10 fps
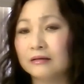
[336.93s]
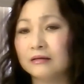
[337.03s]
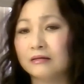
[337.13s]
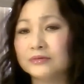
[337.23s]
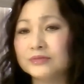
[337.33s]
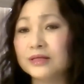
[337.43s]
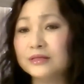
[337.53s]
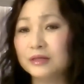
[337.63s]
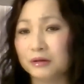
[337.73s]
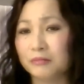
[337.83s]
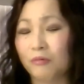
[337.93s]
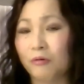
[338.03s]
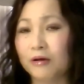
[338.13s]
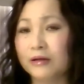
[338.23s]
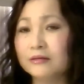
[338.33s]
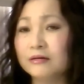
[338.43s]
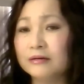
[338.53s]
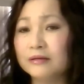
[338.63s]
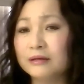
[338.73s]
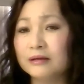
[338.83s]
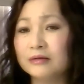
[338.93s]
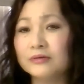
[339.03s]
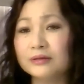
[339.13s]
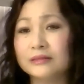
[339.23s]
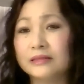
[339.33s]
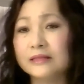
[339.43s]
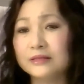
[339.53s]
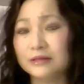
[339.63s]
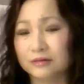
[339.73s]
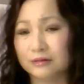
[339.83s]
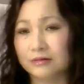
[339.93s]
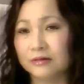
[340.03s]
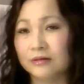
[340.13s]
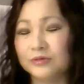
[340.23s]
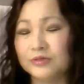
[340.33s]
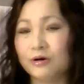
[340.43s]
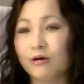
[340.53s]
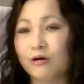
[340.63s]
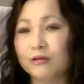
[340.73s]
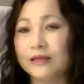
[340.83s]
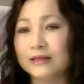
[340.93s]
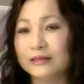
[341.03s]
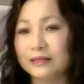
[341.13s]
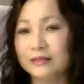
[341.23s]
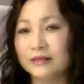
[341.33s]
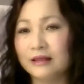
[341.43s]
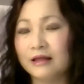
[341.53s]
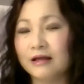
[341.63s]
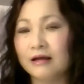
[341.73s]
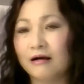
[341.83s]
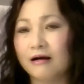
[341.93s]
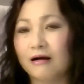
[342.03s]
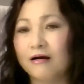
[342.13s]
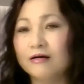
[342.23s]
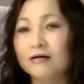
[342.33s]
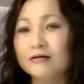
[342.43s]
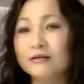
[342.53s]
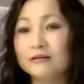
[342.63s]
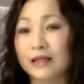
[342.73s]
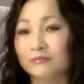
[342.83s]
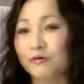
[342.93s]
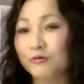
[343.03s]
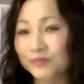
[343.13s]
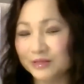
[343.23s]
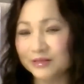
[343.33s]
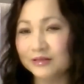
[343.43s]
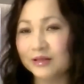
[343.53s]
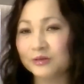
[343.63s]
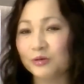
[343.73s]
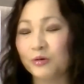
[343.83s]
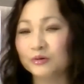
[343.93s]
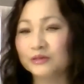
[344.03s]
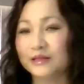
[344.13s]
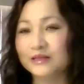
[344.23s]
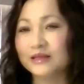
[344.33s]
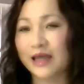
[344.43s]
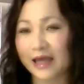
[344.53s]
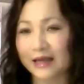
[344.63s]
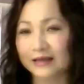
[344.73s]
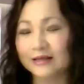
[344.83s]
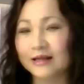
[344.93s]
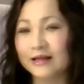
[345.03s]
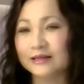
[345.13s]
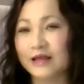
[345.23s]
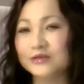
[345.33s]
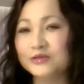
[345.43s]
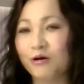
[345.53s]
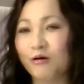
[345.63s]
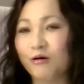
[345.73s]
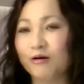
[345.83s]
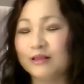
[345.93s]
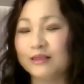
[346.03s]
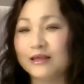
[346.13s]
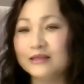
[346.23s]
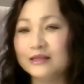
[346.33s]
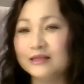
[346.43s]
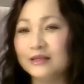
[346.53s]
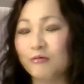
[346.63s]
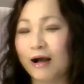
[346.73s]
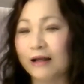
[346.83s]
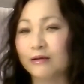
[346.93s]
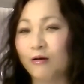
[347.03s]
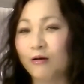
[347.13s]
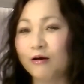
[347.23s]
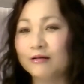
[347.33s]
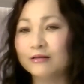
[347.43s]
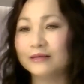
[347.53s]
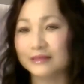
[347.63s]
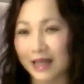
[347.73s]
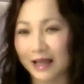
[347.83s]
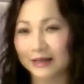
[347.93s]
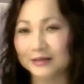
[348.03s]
uh, xây dựng một cái nơi rất là danh dự cho Lenin ở thành phố Vinh thuộc tỉnh Nghệ An để cho Lenin đi qua đó tị nạn